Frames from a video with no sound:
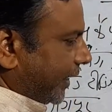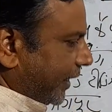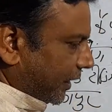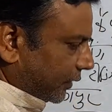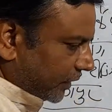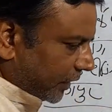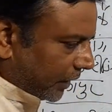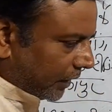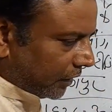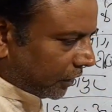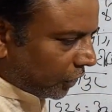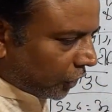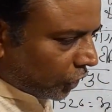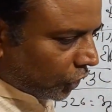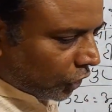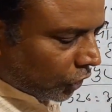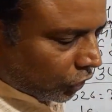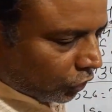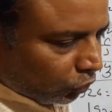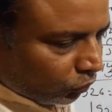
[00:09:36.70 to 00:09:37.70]
गया था
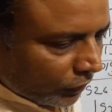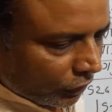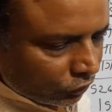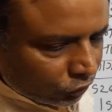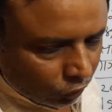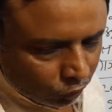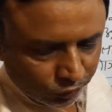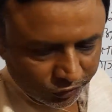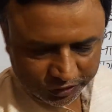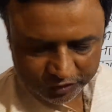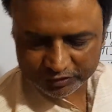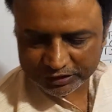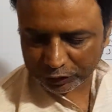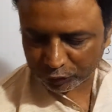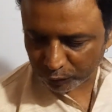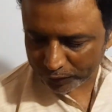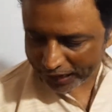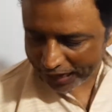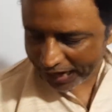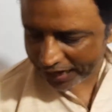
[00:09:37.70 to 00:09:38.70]
कि 1919 का
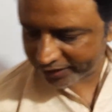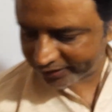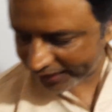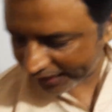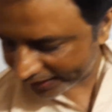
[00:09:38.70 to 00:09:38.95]
जो एक्ट